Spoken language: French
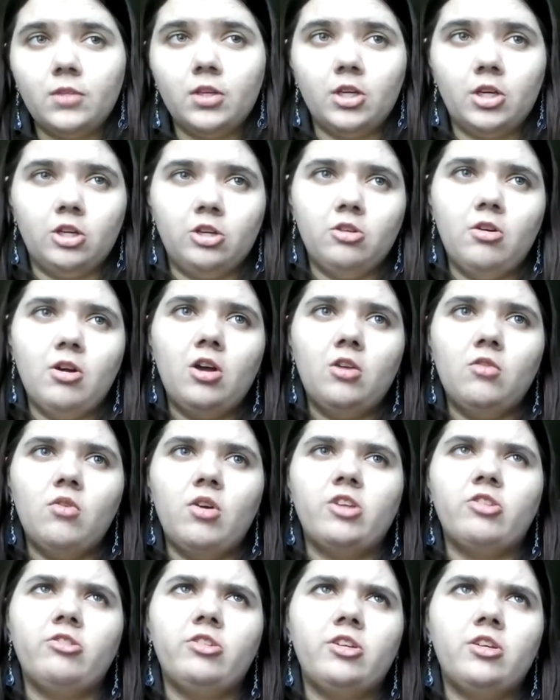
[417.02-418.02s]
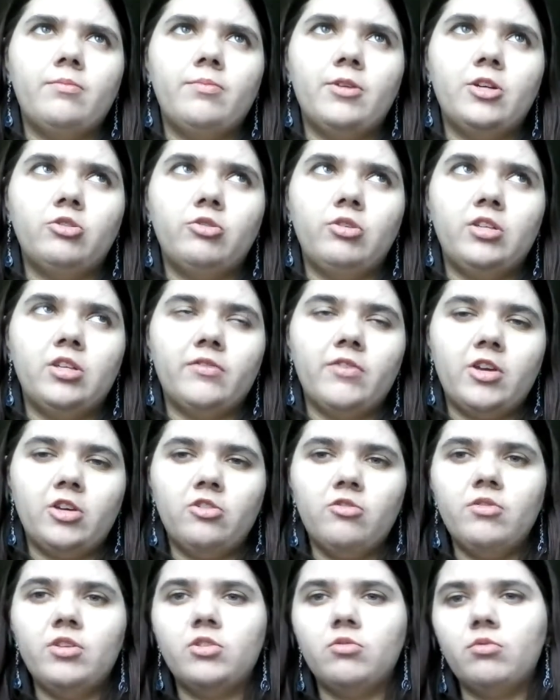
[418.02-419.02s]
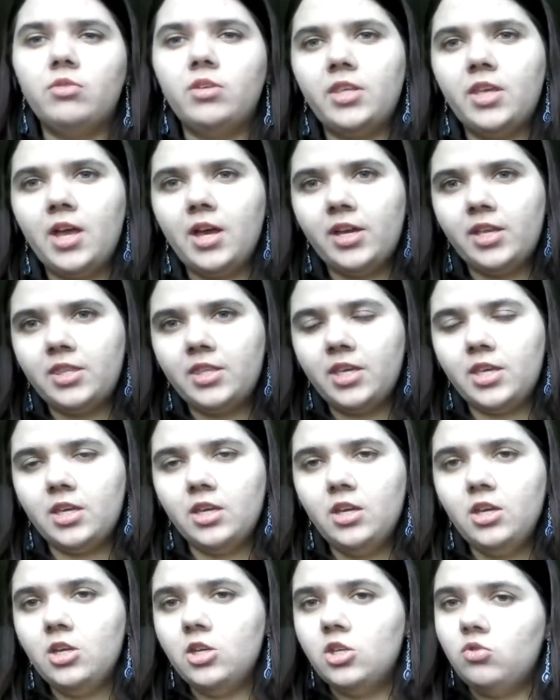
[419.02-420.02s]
Et quand Arlong et son équipage ont été vaincus, ils ont été arrêtés,